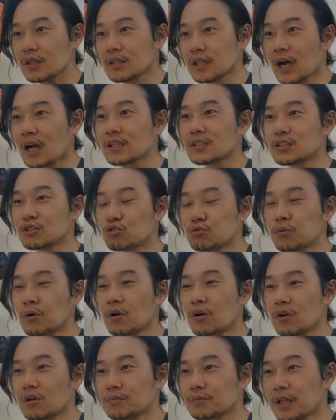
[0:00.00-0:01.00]
나같이 두
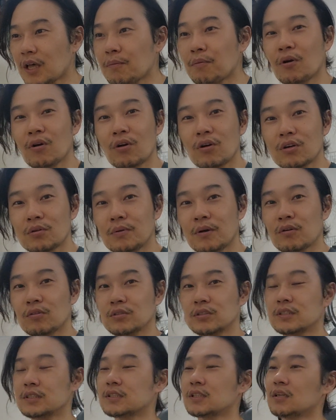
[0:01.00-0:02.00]
번 걸음 세 번 걸음
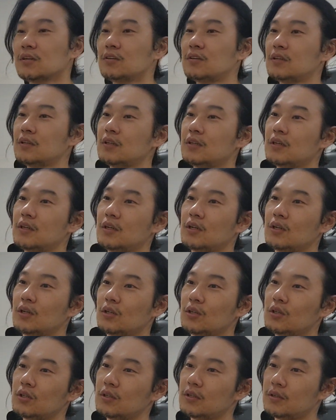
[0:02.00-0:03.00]
하고 진짜 어?
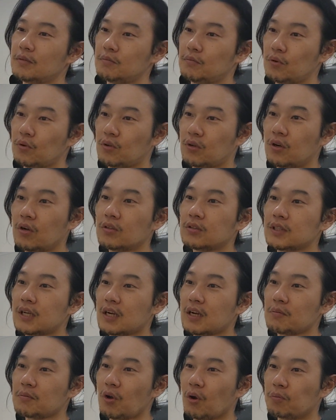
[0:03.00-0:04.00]
뭐 그런
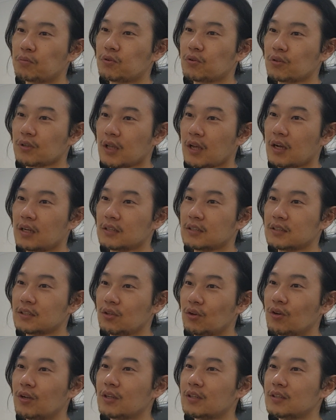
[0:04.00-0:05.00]
사람이 없도록 내가
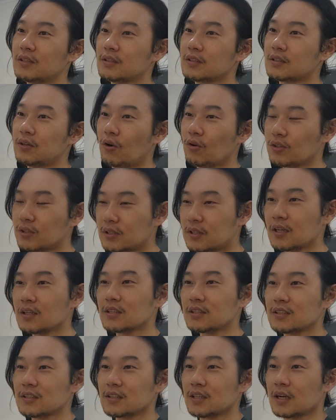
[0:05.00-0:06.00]
진짜 너네들
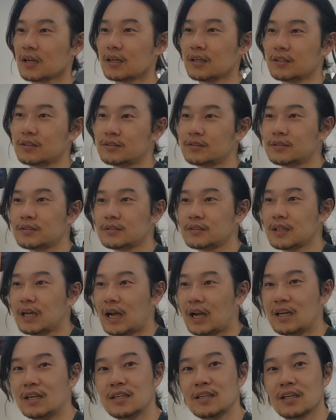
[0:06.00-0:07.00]
어떻게든지 내가 어?
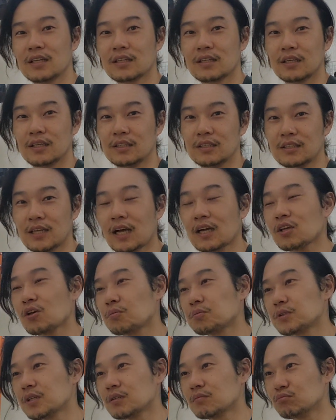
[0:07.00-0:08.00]
알리겠다 이
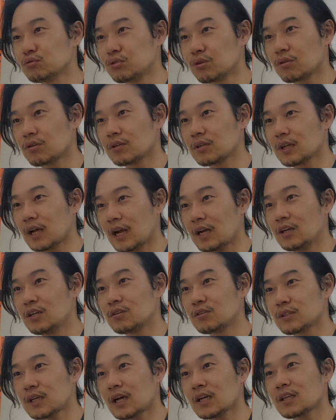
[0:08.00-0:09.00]
사기업체는 무조건
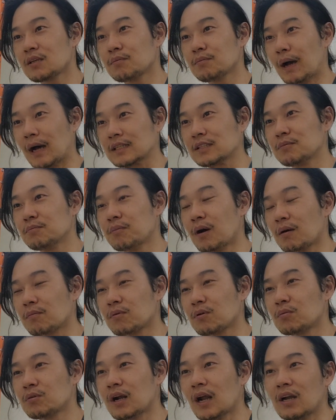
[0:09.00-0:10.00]
알리고 사기 막는
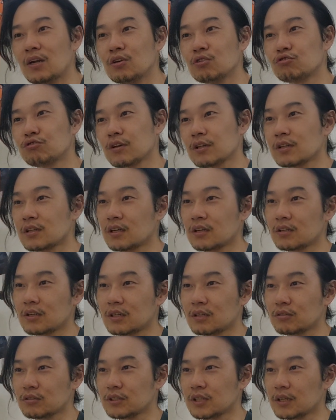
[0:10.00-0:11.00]
방법을
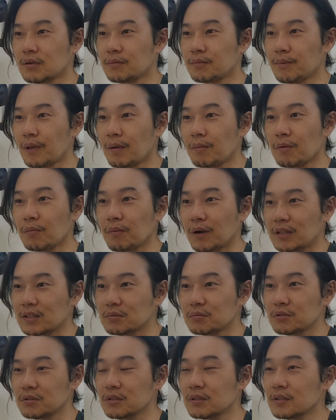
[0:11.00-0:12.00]
알려주겠다라고 제가 매번
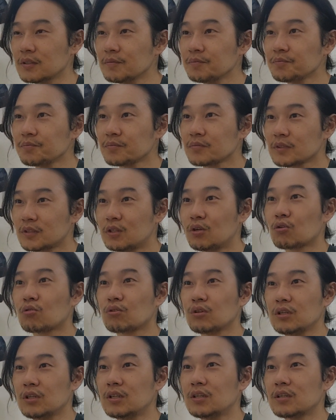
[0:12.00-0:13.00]
말씀을
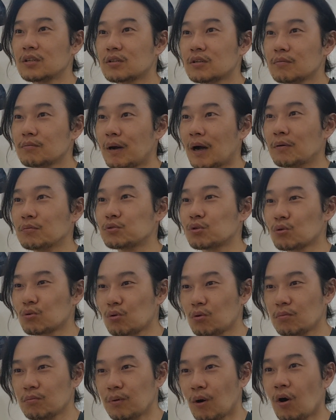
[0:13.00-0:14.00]
드렸고 일을 마음속으로
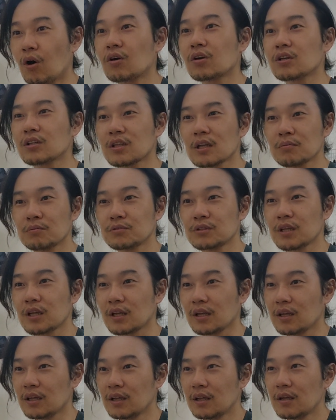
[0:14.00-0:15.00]
꼭 먹었기
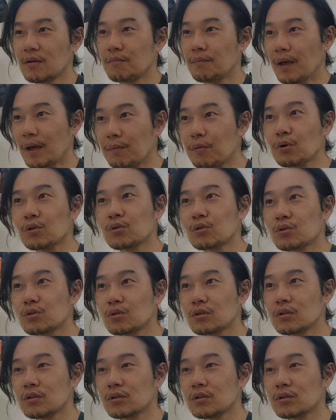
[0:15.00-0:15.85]
때문에 매번